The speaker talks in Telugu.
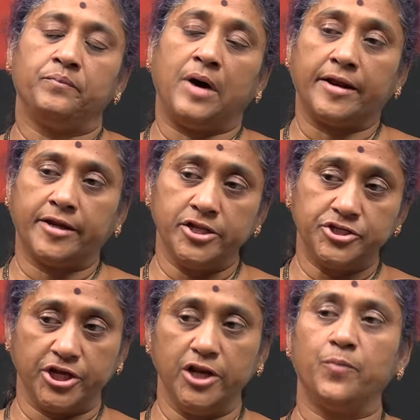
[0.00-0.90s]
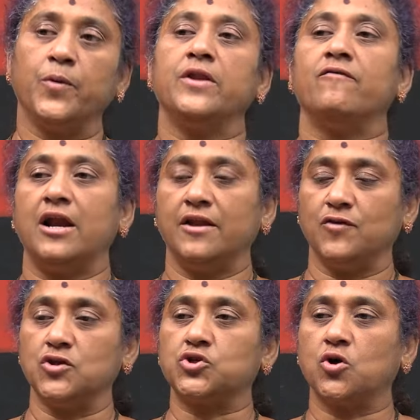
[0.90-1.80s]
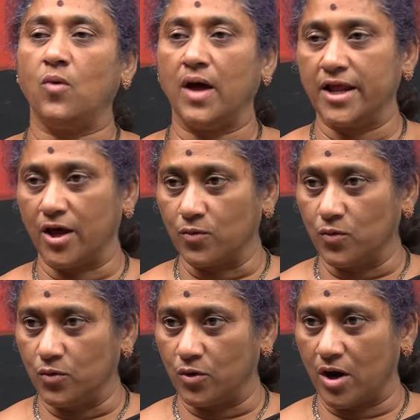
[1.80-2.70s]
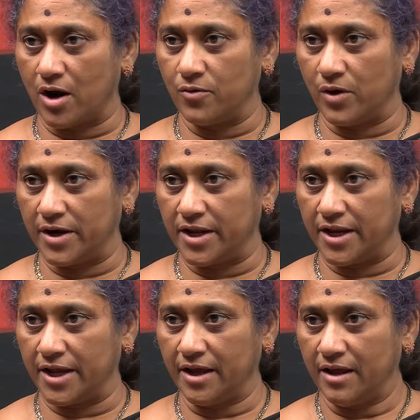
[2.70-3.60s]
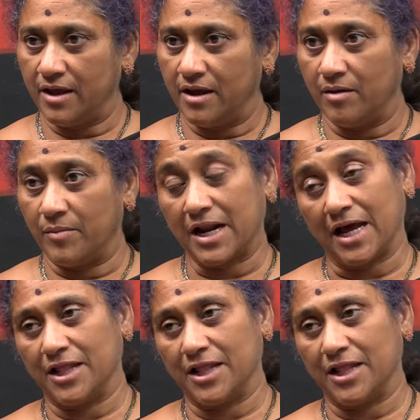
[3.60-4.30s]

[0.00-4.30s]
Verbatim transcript: పార్టీ నుంచి వెళ్ళిపోయిన వాళ్ళని తెచ్చుకోవాలి అనుకుంటున్నాడు అంటేనే మనకు